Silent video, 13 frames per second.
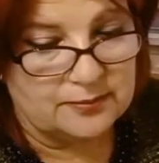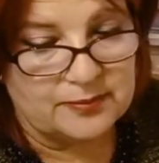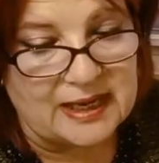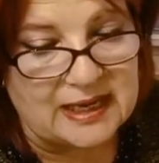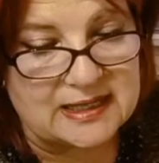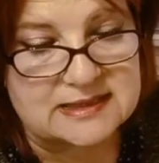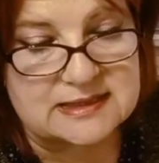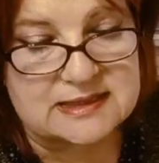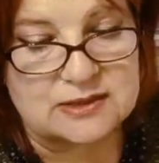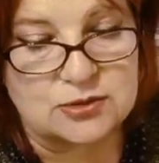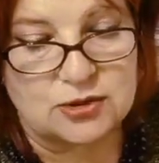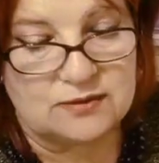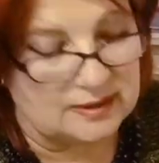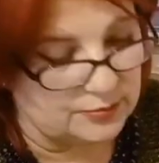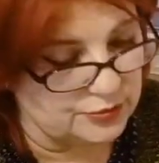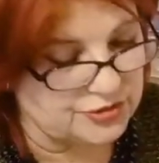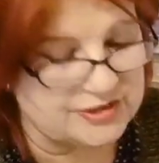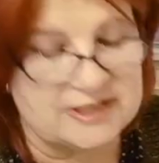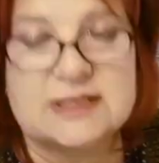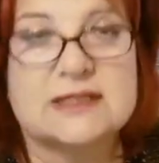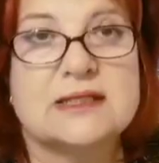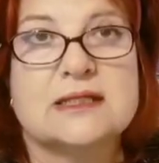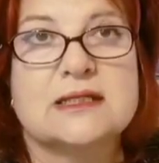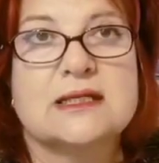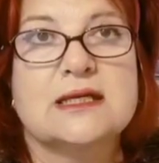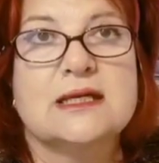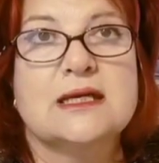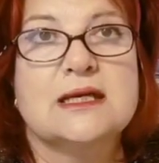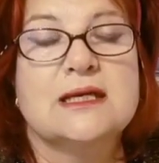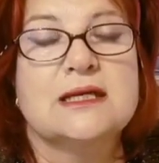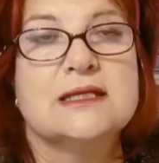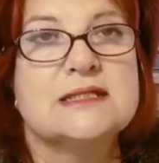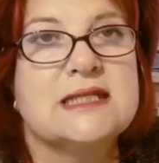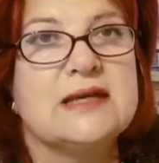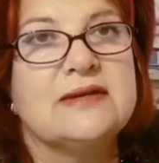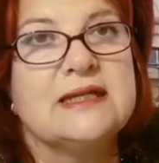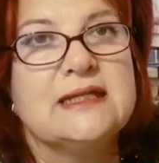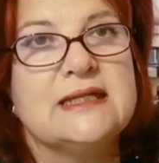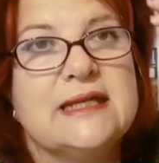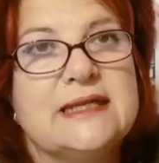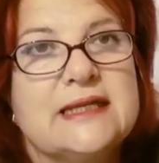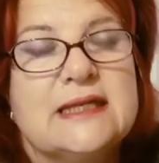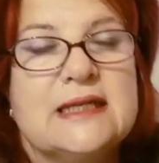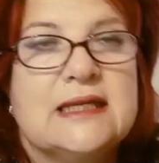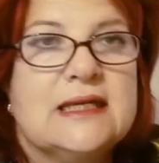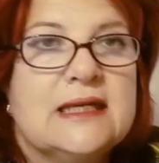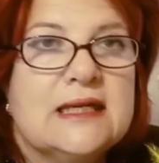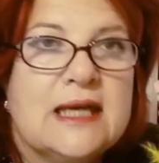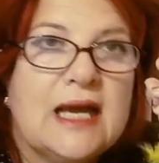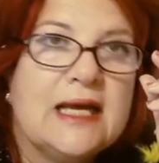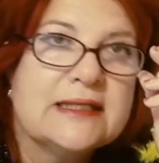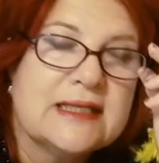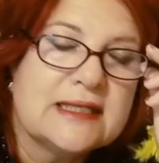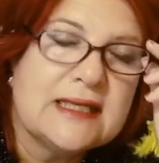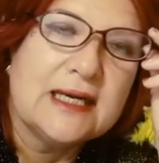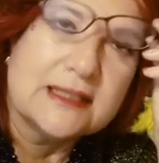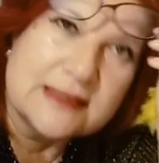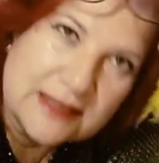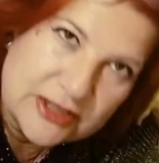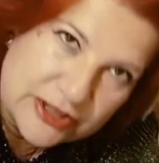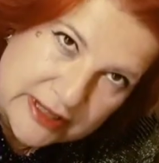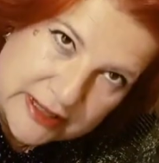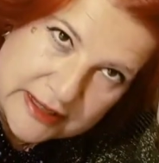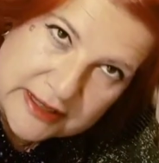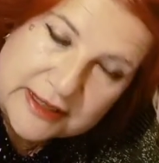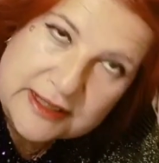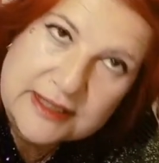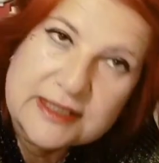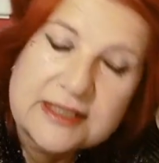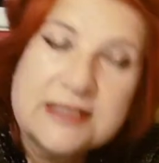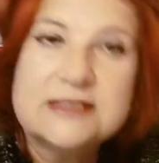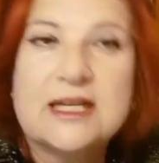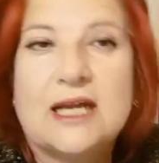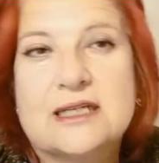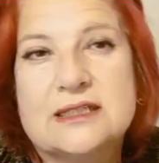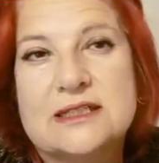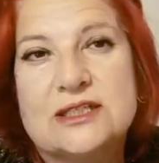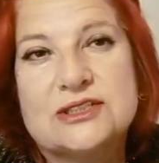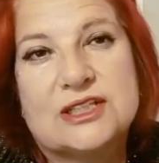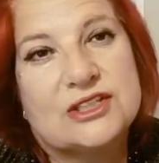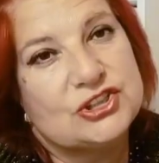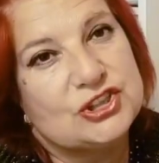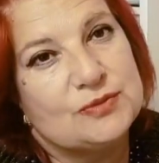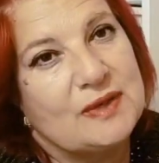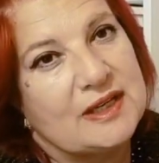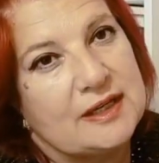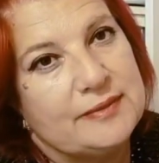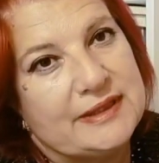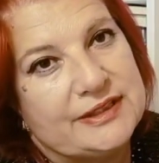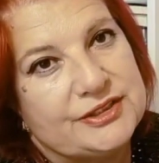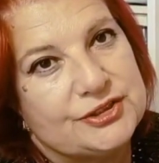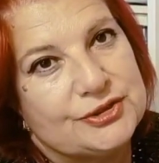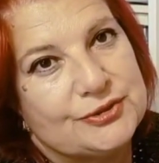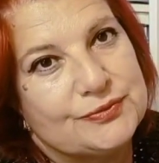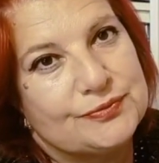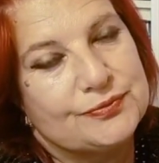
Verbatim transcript: Bazı kova burçlarının sevgilileri, erkek arkadaşları, kız arkadaşları şımarabilir.